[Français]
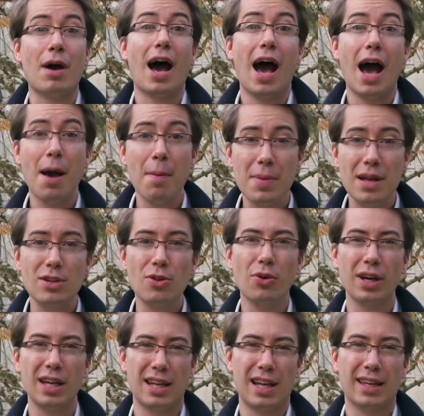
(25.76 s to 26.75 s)
à
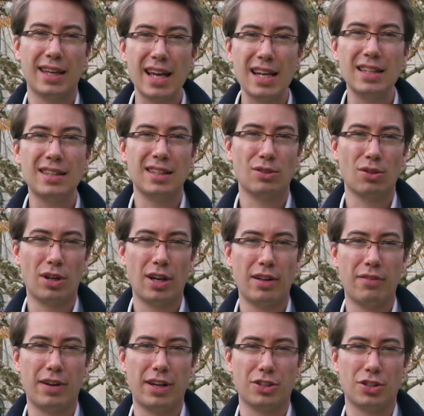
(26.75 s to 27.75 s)
améliorer la qualité de leur
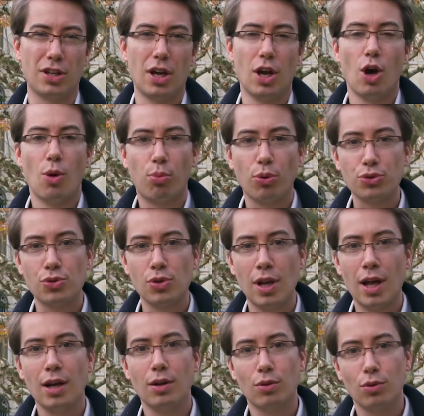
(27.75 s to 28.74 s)
lavage. Pour
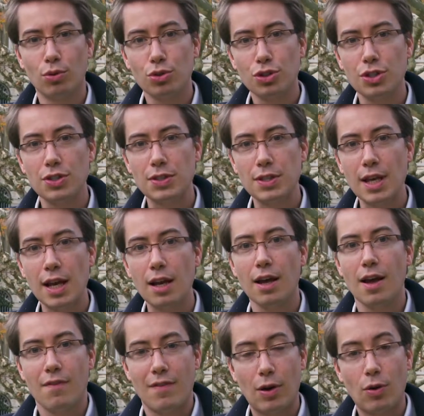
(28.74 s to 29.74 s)
cela, le logiciel
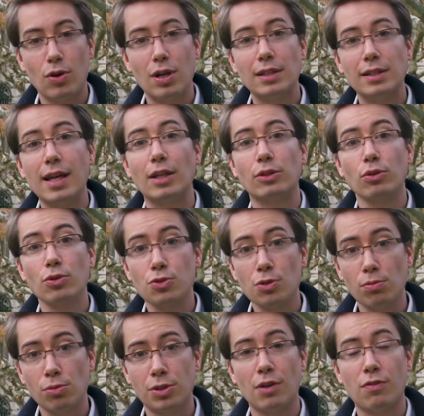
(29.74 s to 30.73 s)
va collecter un
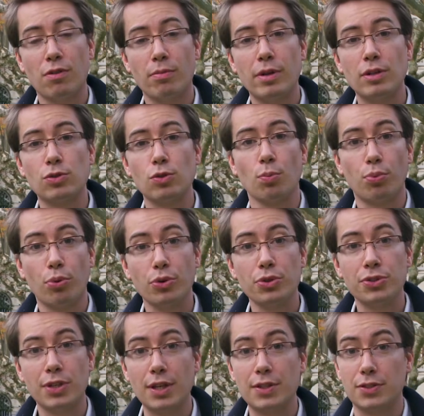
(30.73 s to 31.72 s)
ensemble d'informations
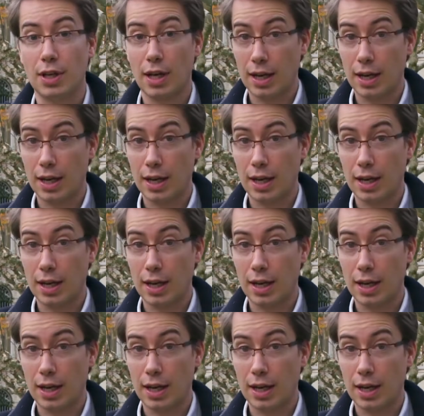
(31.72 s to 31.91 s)
process